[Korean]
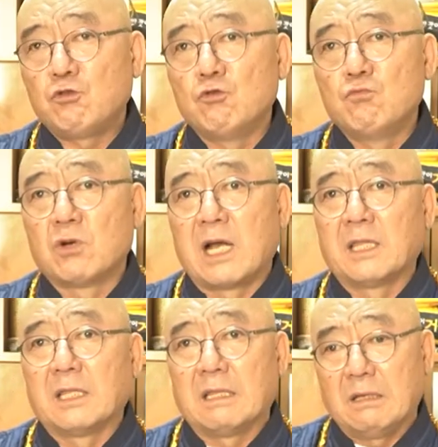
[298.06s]

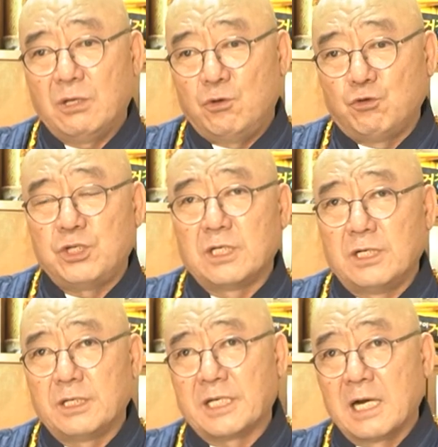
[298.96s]
충분한
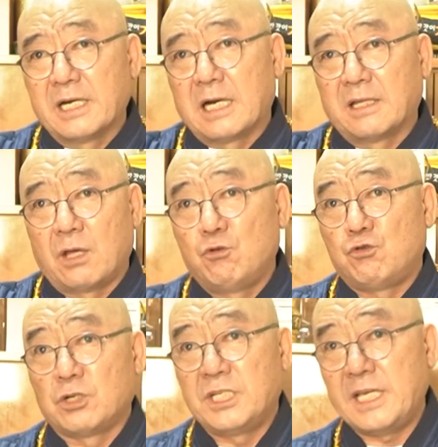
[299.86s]
휴식을 장거리 갈 때
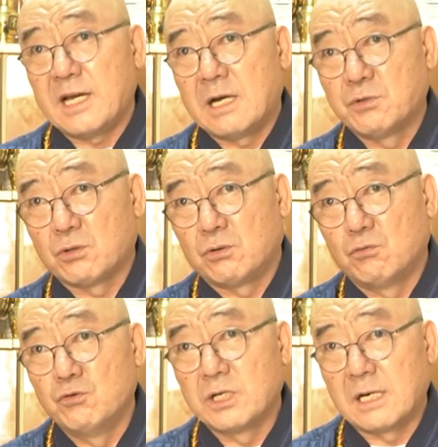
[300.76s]
휴식을 취해가면서
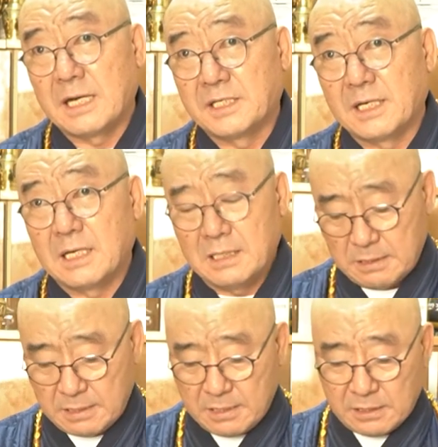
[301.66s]
운전을 하시라
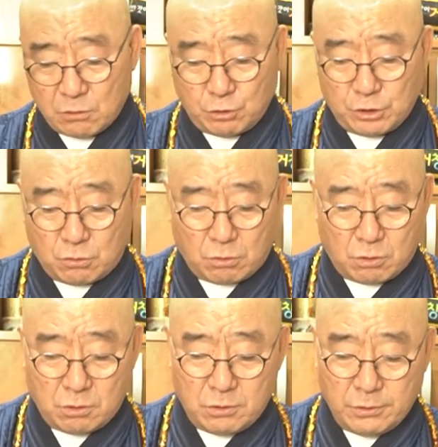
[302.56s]
하고
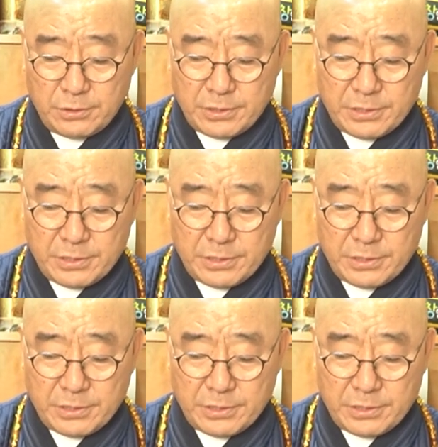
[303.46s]
싶고